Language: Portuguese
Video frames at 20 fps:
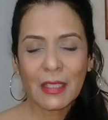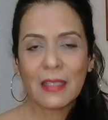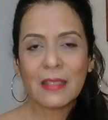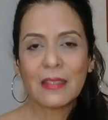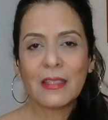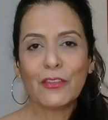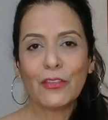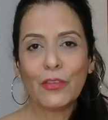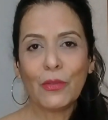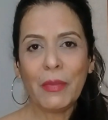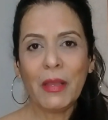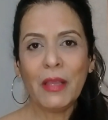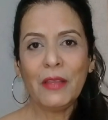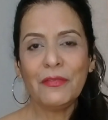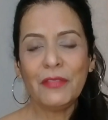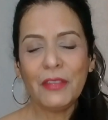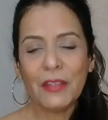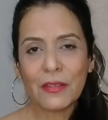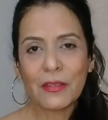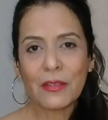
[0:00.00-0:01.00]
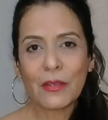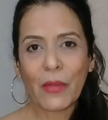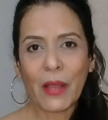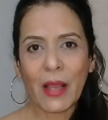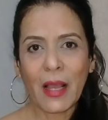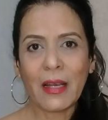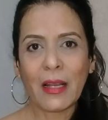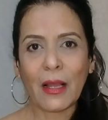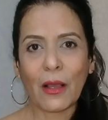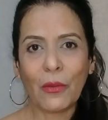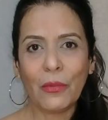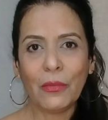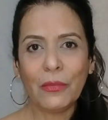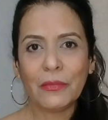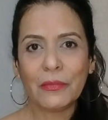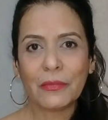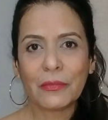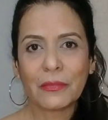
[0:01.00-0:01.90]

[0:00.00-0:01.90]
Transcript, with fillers: Sejam bem-vindos ao canal.